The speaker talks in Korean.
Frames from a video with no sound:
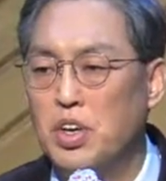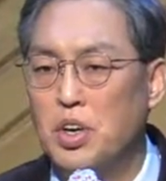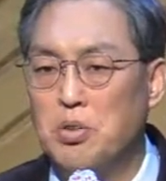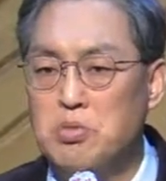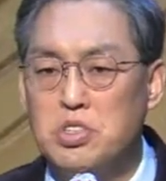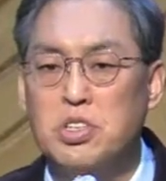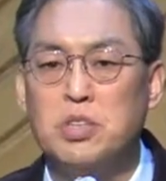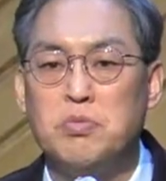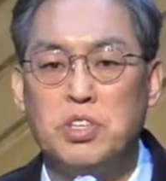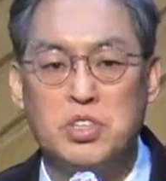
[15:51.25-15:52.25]
여러분 지금
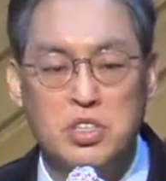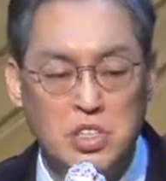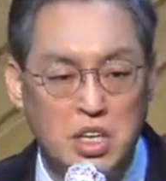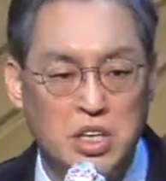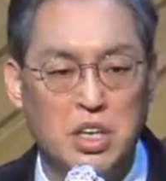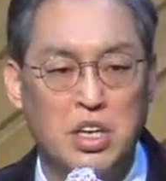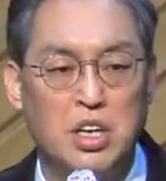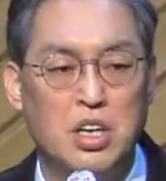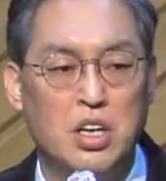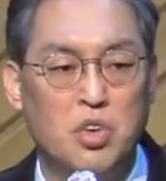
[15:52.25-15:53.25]
이 시대를
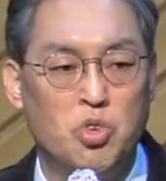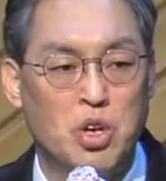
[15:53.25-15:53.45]
우리가